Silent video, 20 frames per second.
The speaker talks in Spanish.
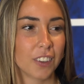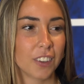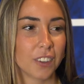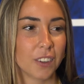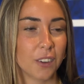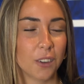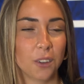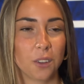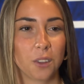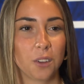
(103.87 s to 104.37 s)

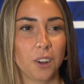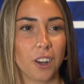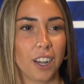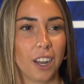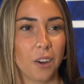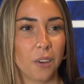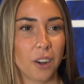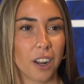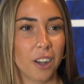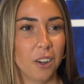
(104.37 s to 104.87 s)
Conozco a
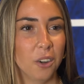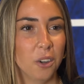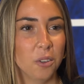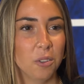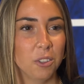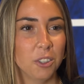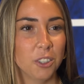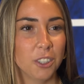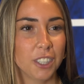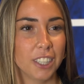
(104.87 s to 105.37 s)
Laura
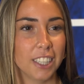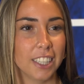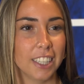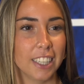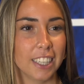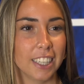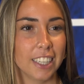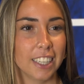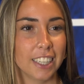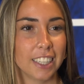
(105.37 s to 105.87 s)
Lobo
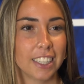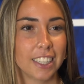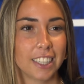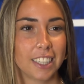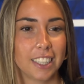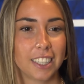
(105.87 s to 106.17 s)
y